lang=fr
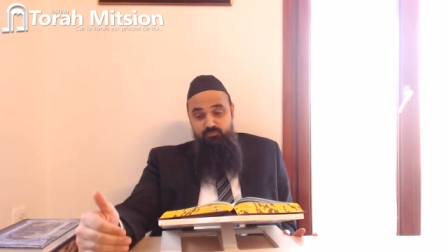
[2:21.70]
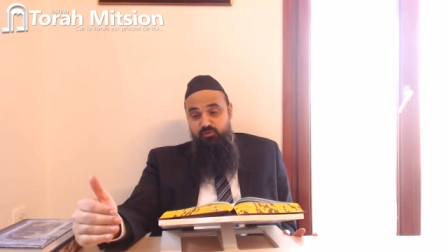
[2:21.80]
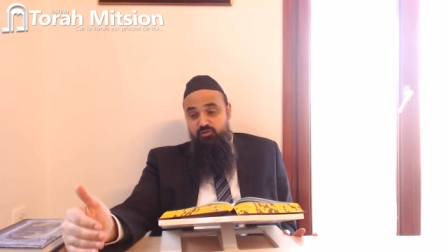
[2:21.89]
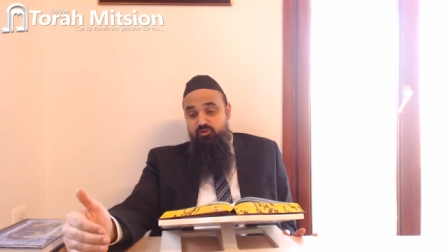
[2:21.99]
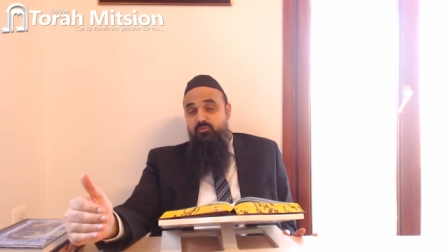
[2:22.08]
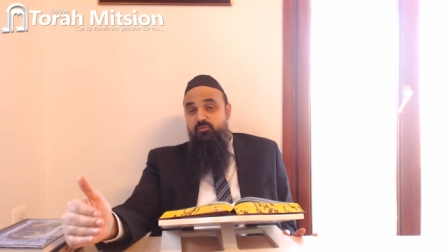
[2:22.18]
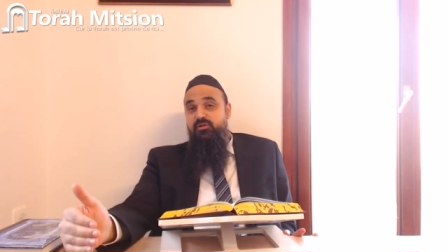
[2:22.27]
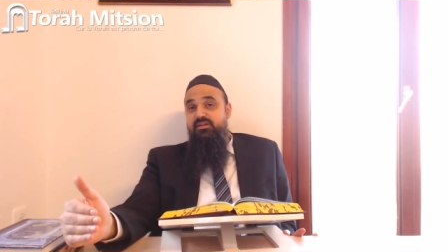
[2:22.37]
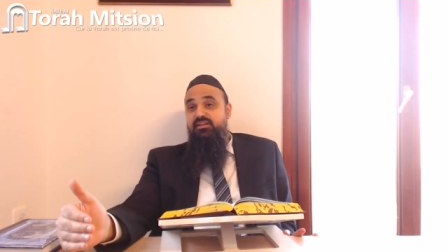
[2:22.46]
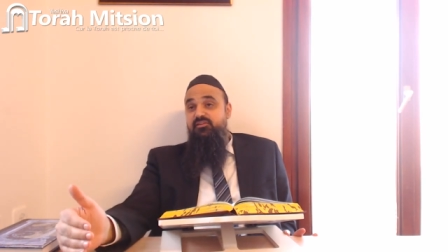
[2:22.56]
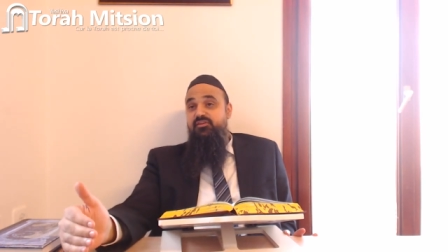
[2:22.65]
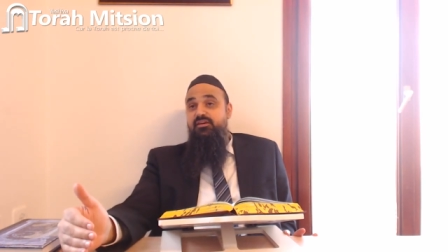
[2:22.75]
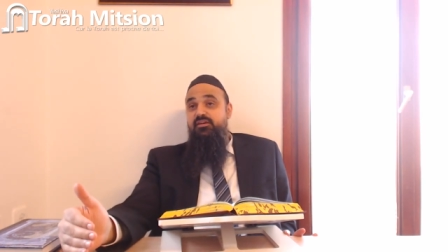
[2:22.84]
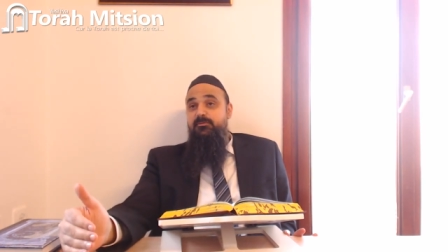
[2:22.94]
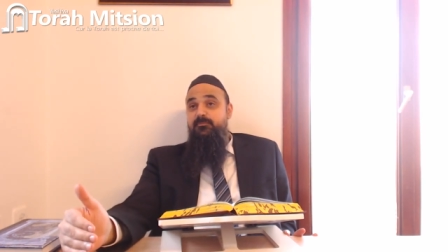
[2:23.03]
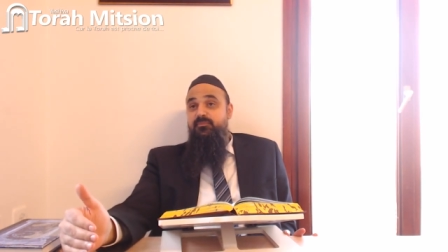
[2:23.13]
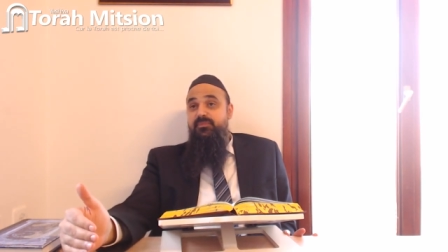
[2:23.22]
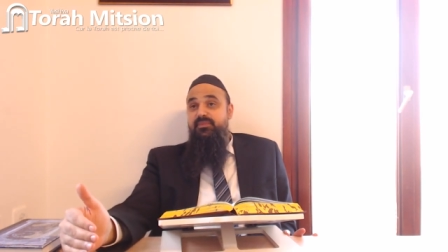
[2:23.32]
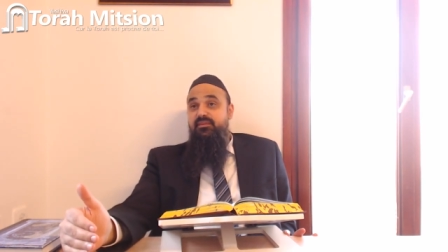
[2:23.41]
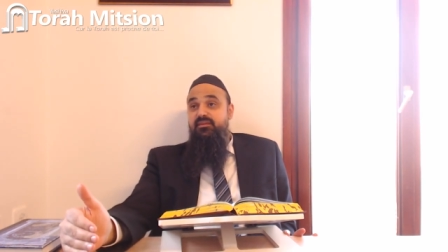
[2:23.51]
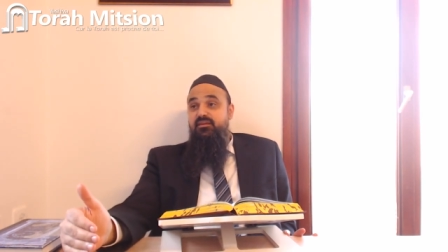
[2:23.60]
pendant le moment qu'il l'a fait,
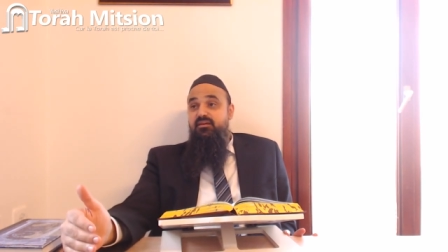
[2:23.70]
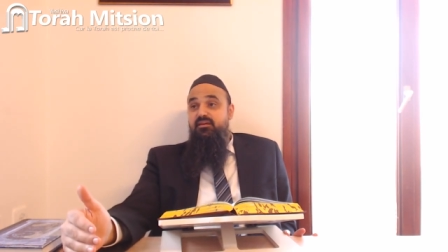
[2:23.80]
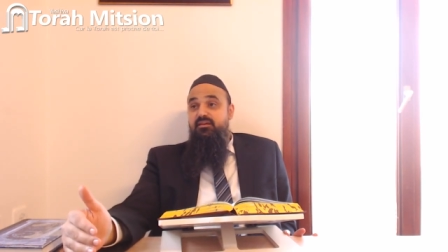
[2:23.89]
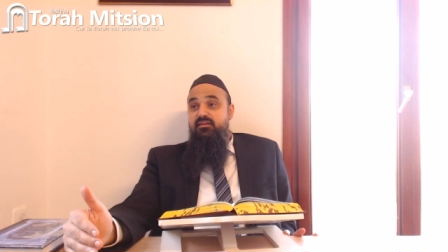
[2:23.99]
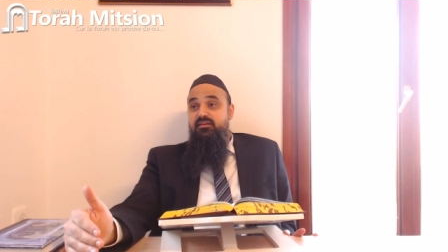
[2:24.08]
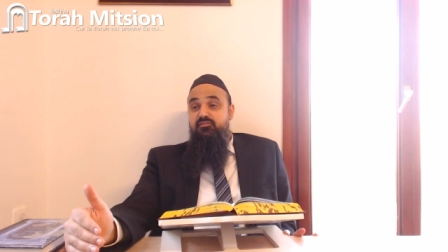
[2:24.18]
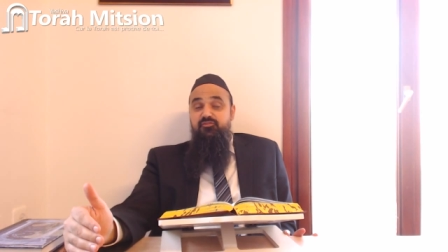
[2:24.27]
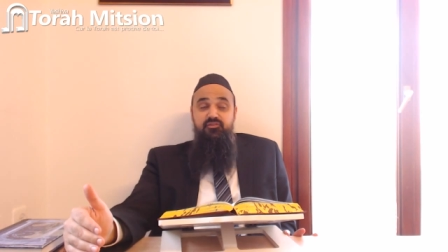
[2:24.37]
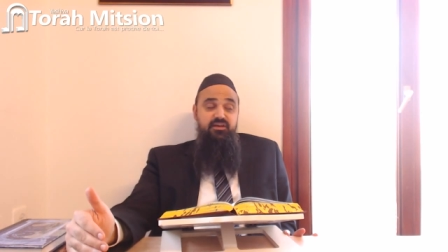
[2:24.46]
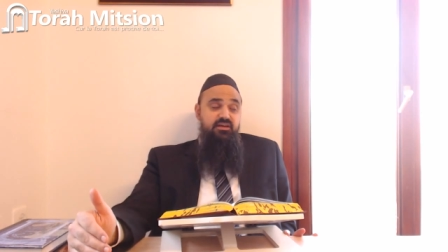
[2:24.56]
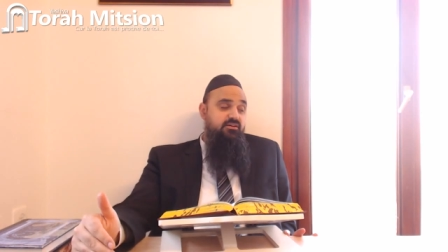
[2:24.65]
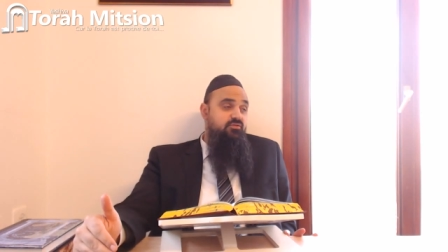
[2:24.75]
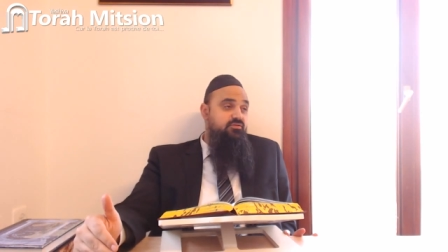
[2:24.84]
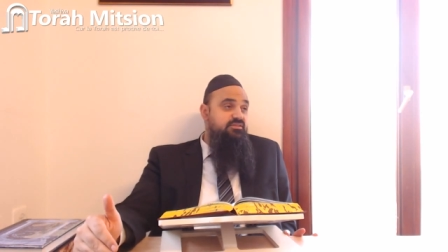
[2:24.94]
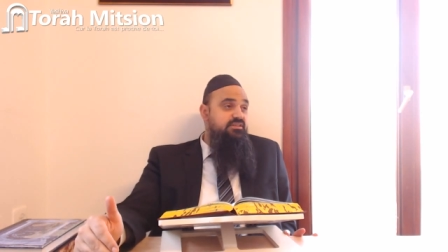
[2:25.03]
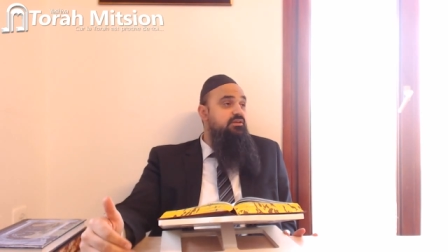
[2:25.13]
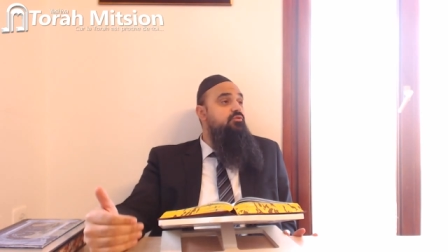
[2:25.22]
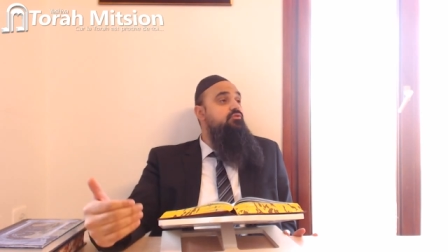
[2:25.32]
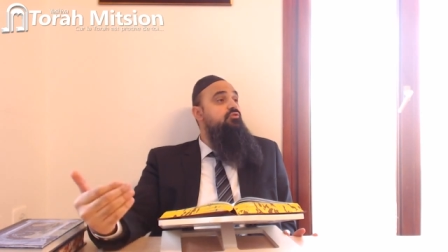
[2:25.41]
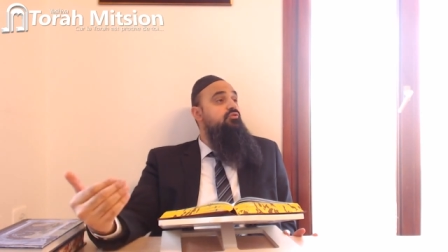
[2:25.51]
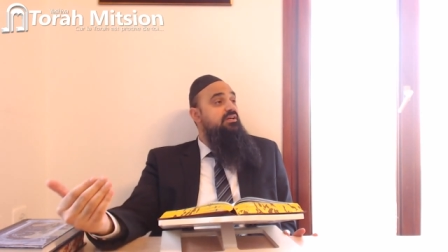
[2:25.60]
il fait aussi
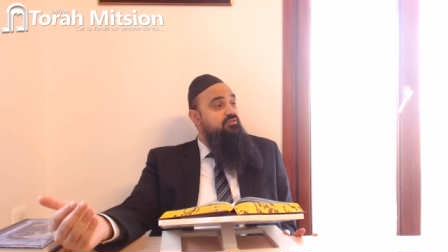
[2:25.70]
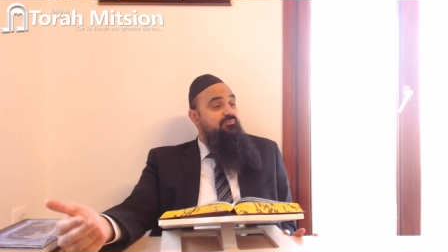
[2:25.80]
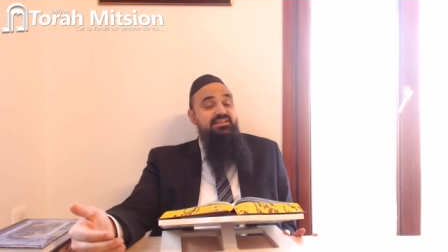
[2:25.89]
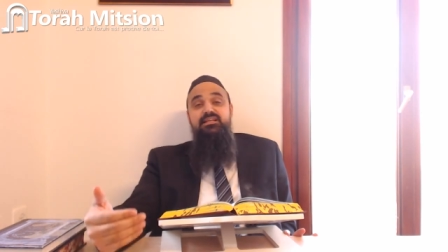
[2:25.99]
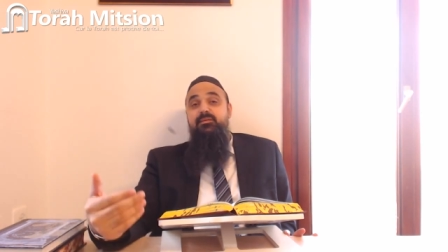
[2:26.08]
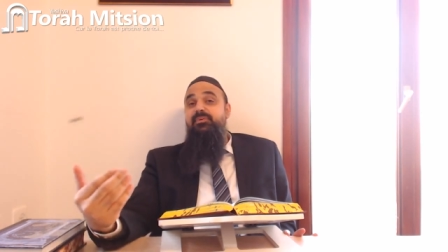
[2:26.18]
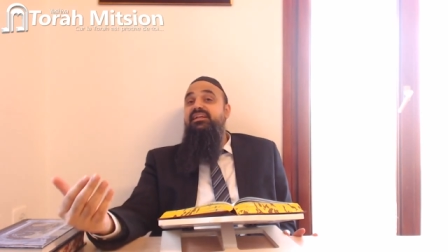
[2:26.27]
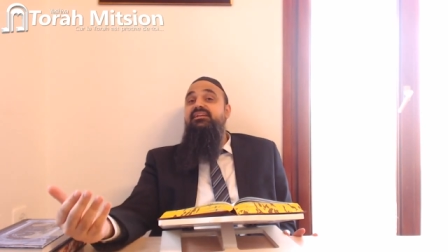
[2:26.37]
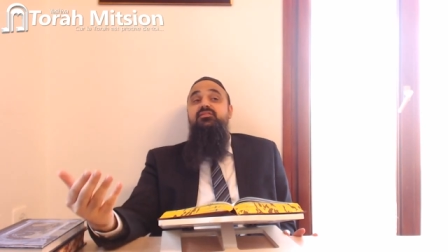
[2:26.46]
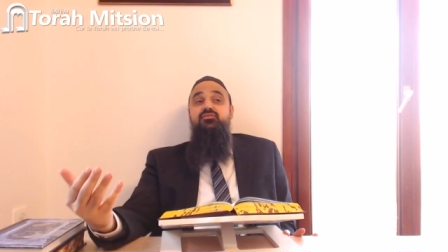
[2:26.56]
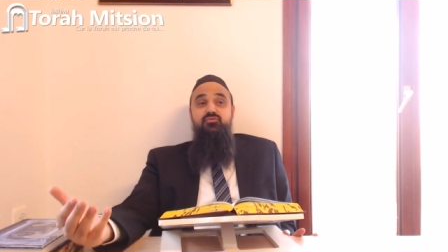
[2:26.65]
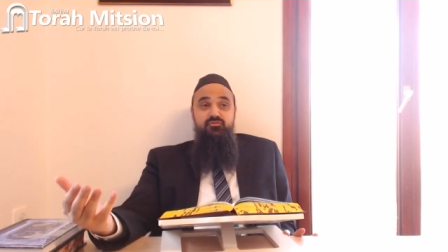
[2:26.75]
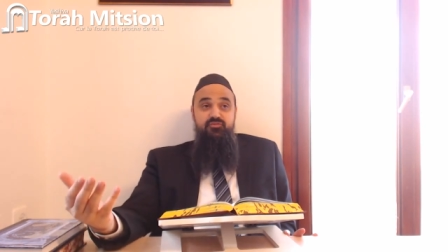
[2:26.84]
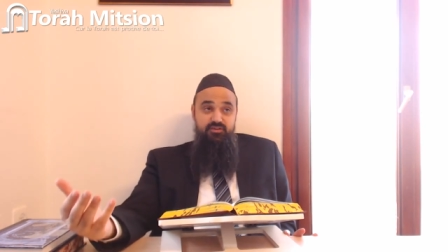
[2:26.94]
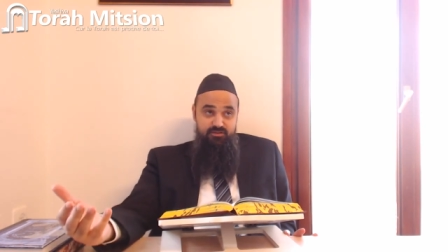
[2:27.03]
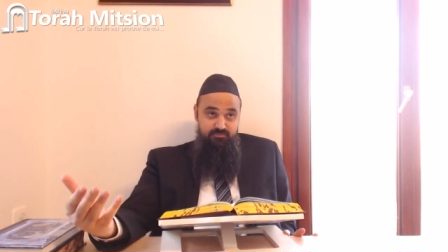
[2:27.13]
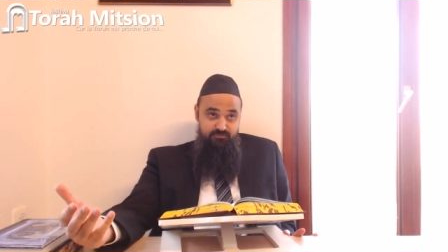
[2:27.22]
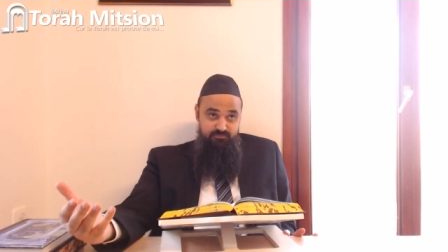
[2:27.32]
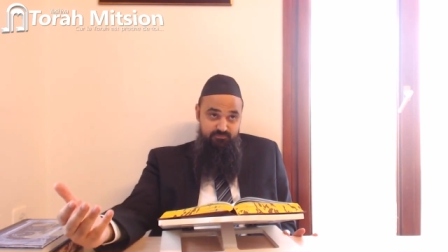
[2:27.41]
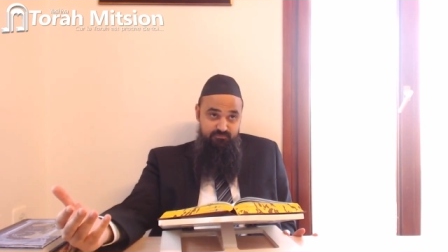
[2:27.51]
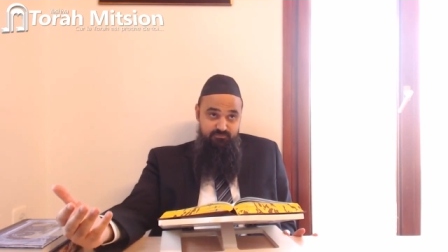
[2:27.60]
une autre action, mais qu'il n'a pas l'intention de
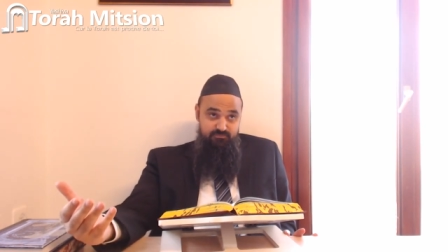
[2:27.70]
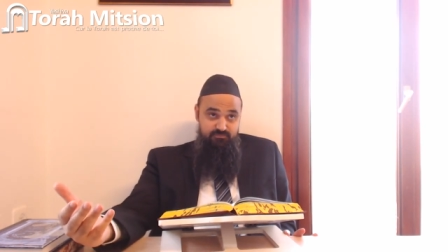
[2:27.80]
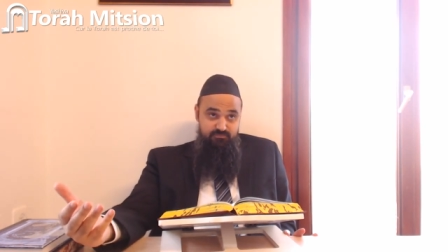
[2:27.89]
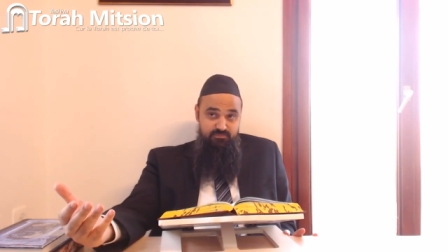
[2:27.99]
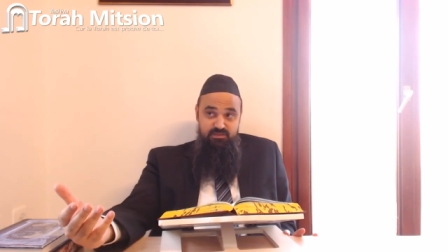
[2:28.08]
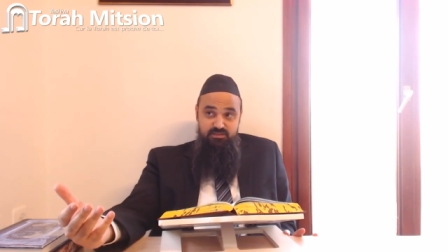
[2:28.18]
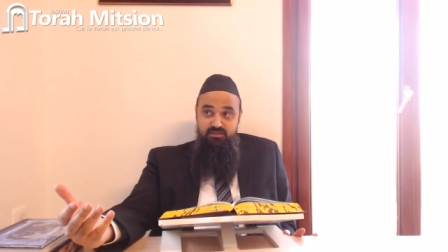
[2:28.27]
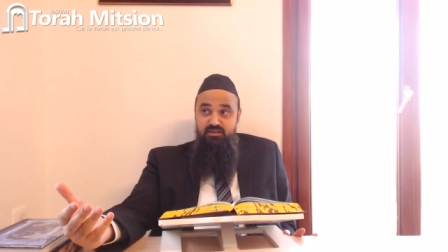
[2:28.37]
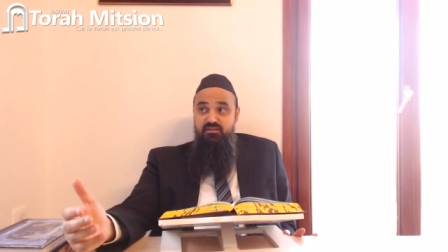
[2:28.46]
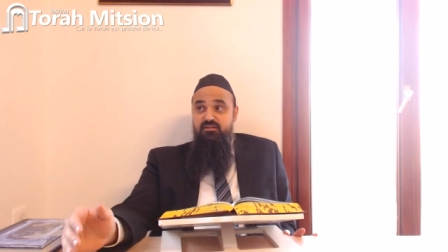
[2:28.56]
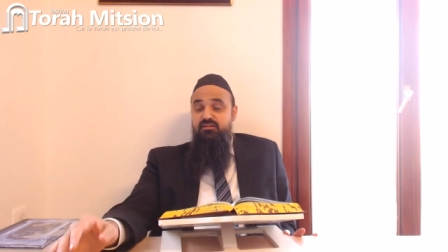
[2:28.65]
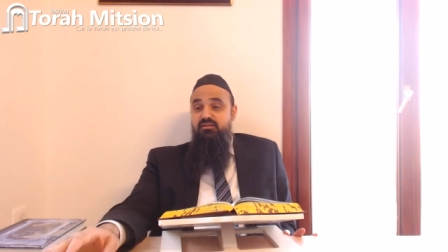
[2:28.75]
faire.